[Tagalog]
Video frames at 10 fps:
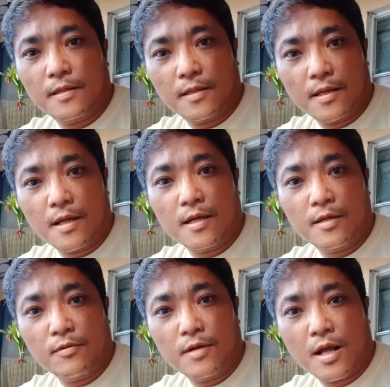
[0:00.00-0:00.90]
Kaya
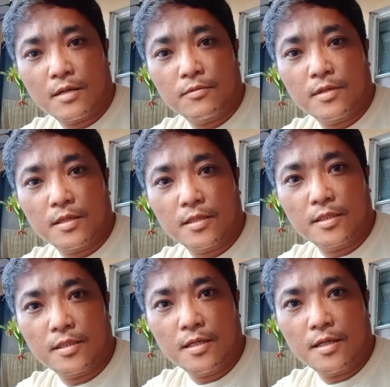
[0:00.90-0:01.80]
ngayong araw ng
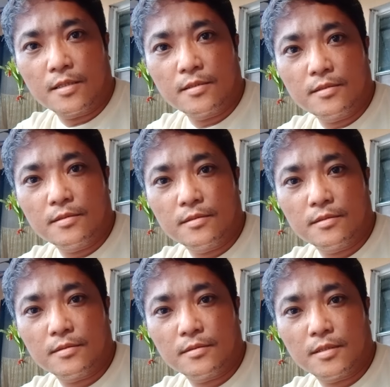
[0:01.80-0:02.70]
kagitingan,
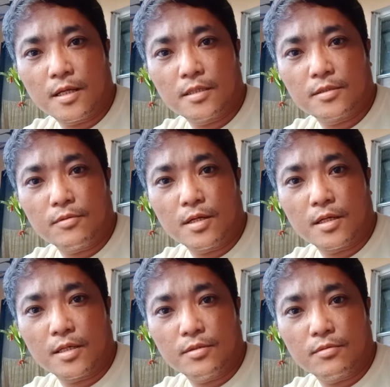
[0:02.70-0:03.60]
nais ko lang
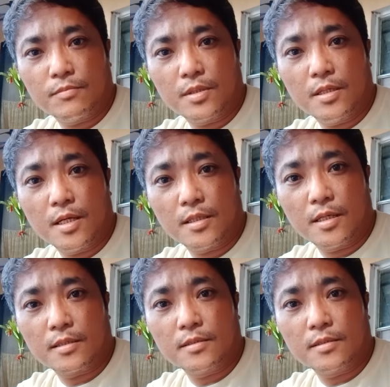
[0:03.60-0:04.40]
kayong bigyan ng